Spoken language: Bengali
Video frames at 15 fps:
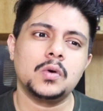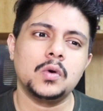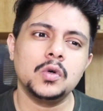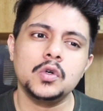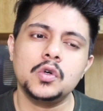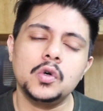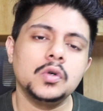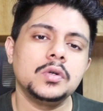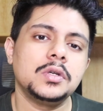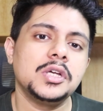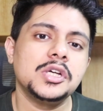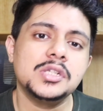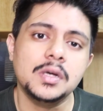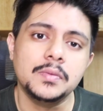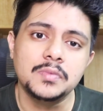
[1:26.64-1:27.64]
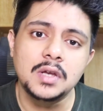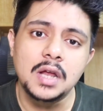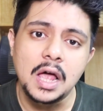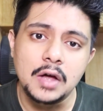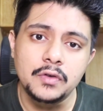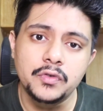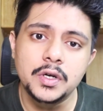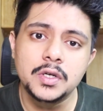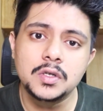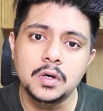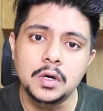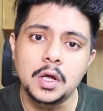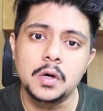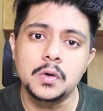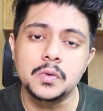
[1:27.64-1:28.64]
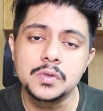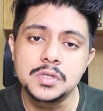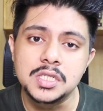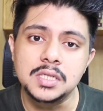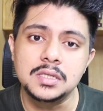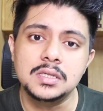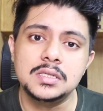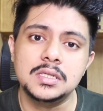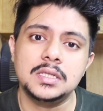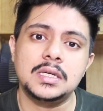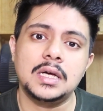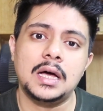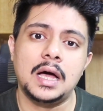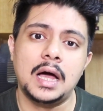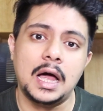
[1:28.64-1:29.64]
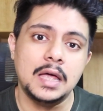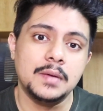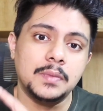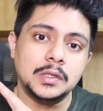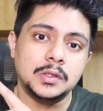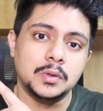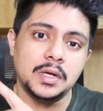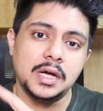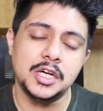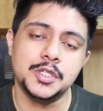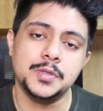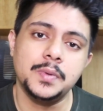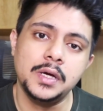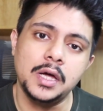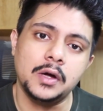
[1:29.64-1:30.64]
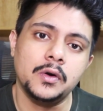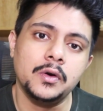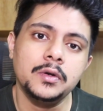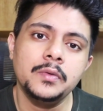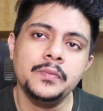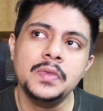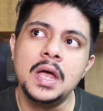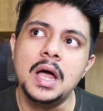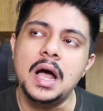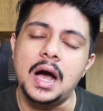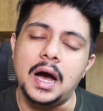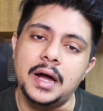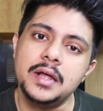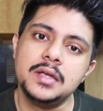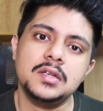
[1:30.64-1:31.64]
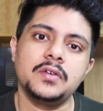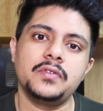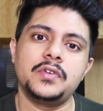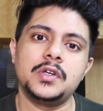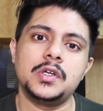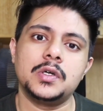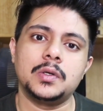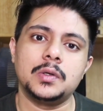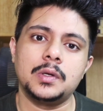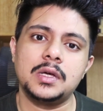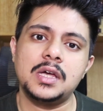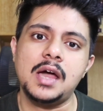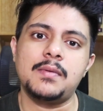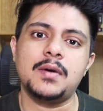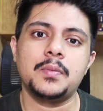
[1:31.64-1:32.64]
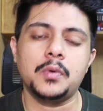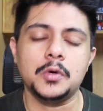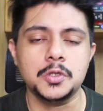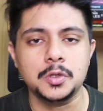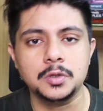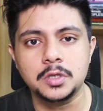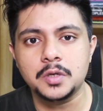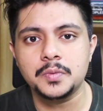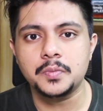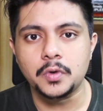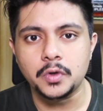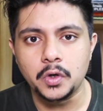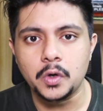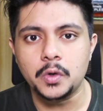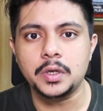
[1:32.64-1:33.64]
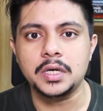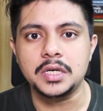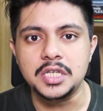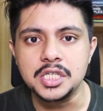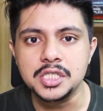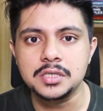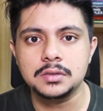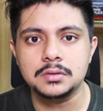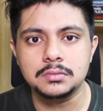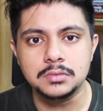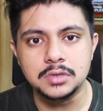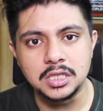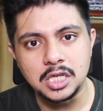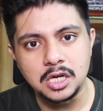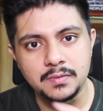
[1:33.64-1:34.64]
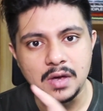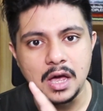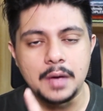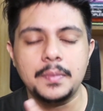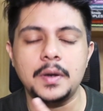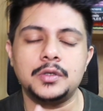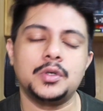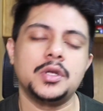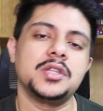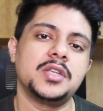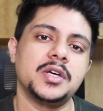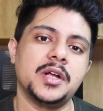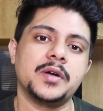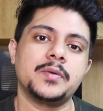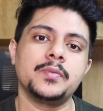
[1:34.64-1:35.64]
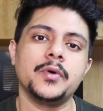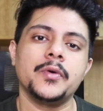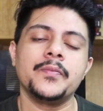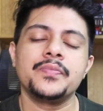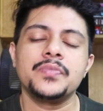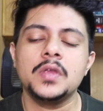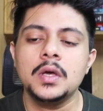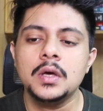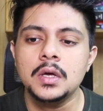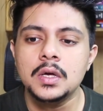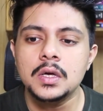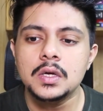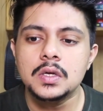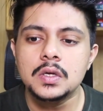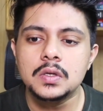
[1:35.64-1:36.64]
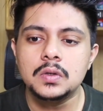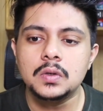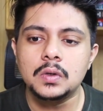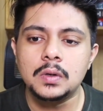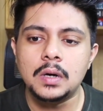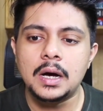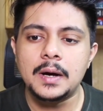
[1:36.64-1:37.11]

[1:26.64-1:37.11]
কোন কোন নিশ আপনার অ্যাভয়েড করা উচিত যেটা আই বাটনে আসবে এখন আরেকটা ভিডিও হলো গিয়ে আমার পছন্দের পনেরোটা নিশ যেটা আমি আই বাটনে দিয়ে রাখবো তো